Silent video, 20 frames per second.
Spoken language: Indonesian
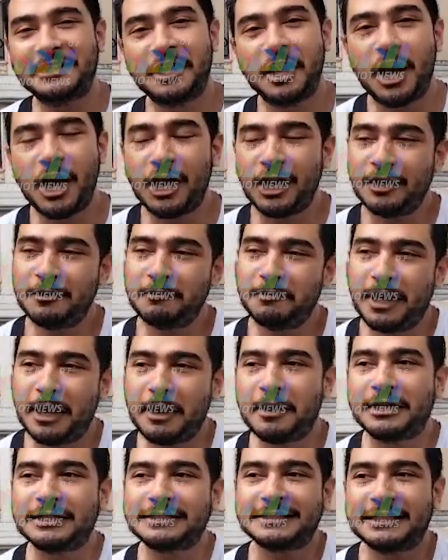nggak ya
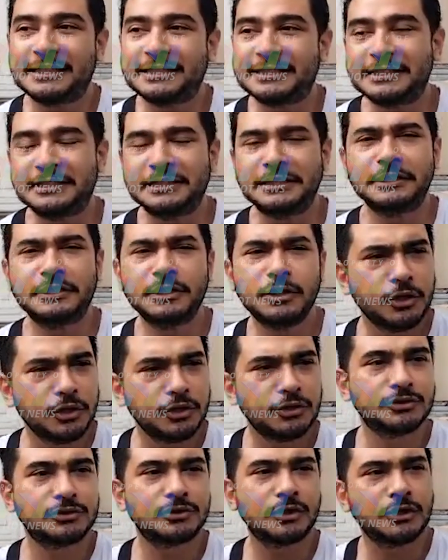kesel-kesel dikit eh